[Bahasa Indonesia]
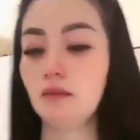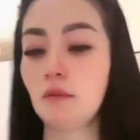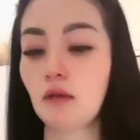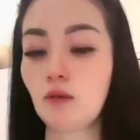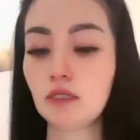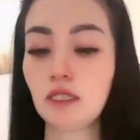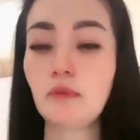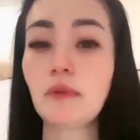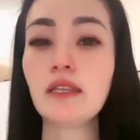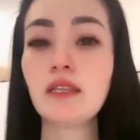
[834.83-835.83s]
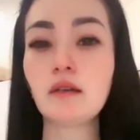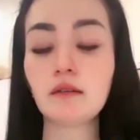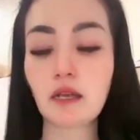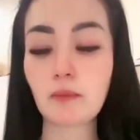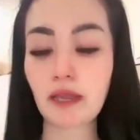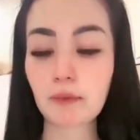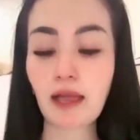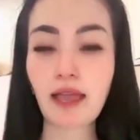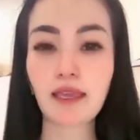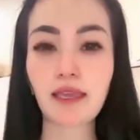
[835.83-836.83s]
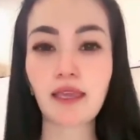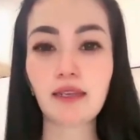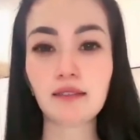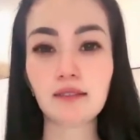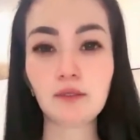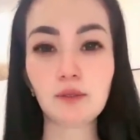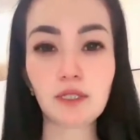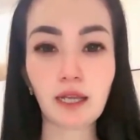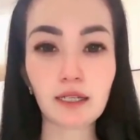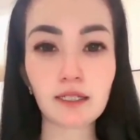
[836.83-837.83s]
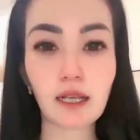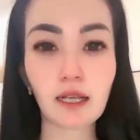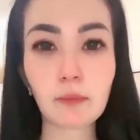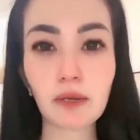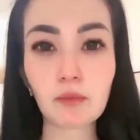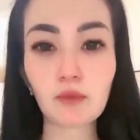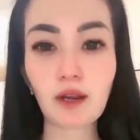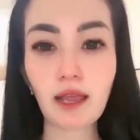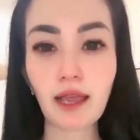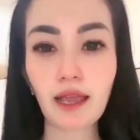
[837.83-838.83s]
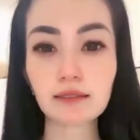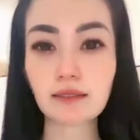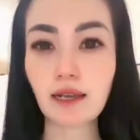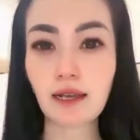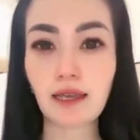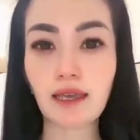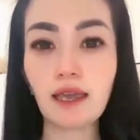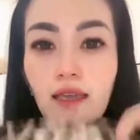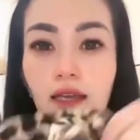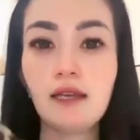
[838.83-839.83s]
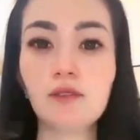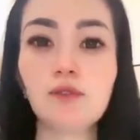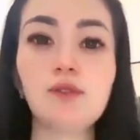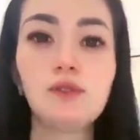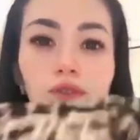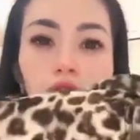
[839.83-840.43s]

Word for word: bagus ini brandnya nggak main-main tuh jangan disangka brand murahan enggak lah ya tuh